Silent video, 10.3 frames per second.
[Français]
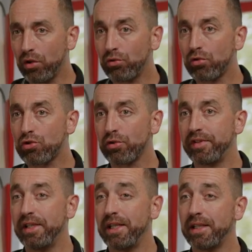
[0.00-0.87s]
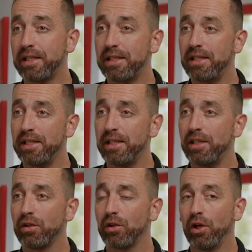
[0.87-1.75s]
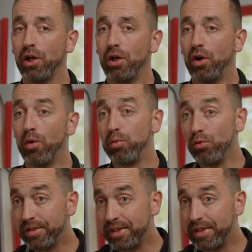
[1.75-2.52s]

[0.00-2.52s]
sur chantier qui, euh, en plus